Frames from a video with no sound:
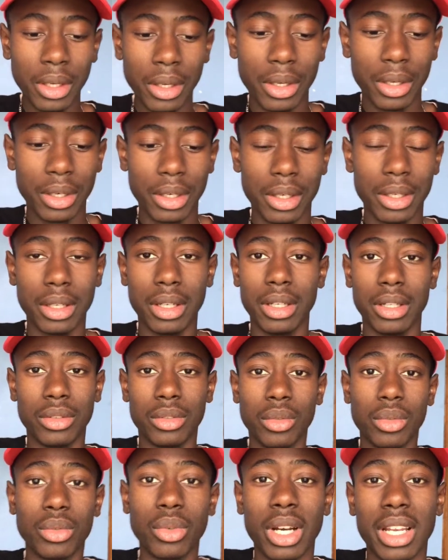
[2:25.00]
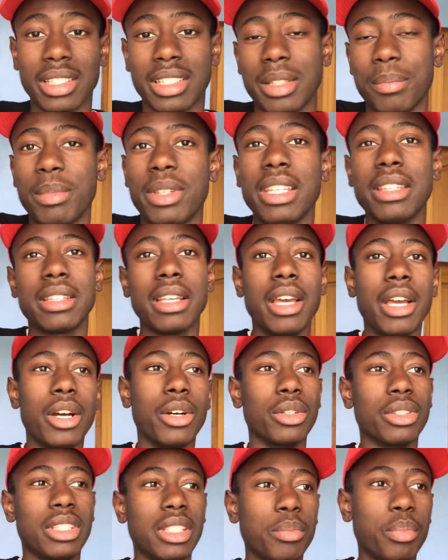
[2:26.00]
Euh, donc voilà, c'est peut-être
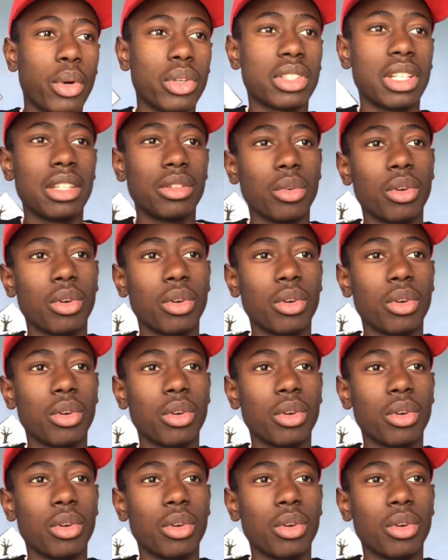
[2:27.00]
aussi pour ça.